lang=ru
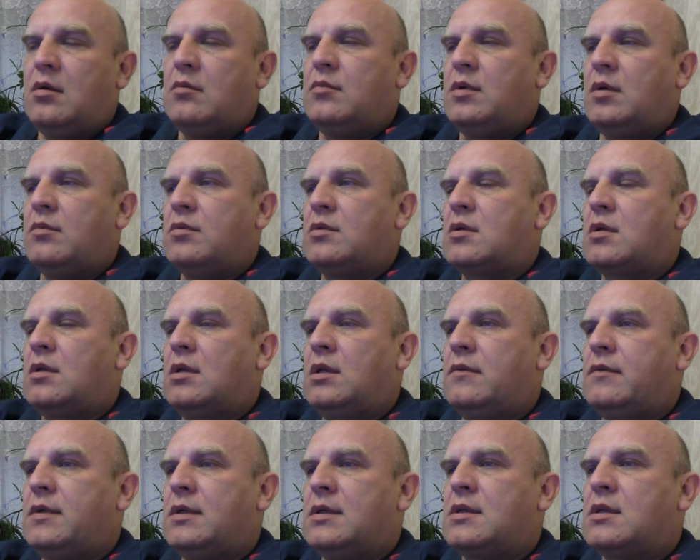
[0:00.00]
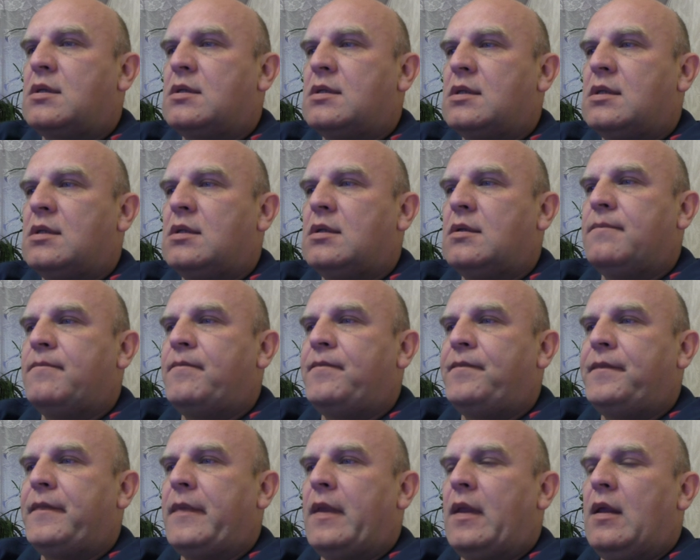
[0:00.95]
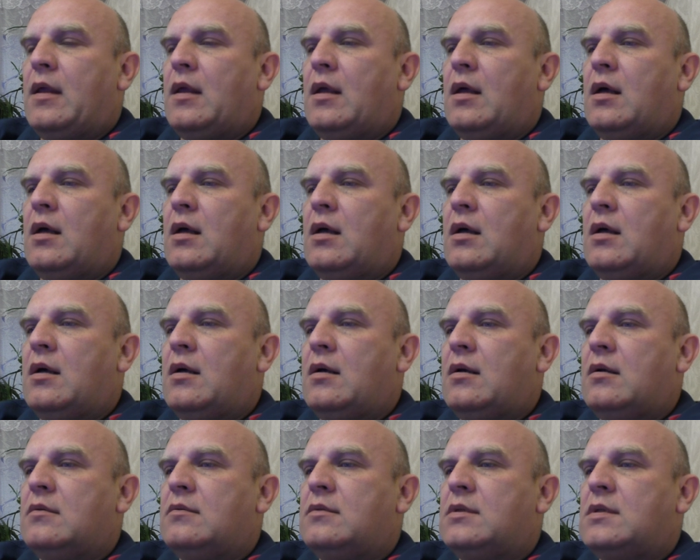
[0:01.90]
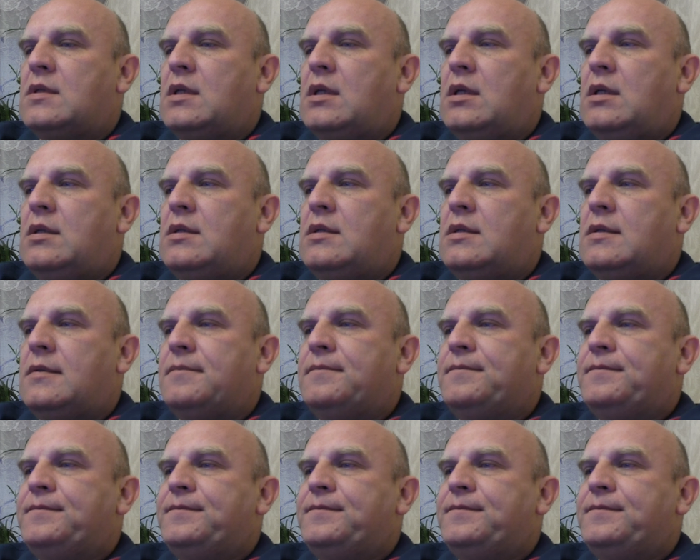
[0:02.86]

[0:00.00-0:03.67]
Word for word: бабушка надвое сказала. А, вы знаете,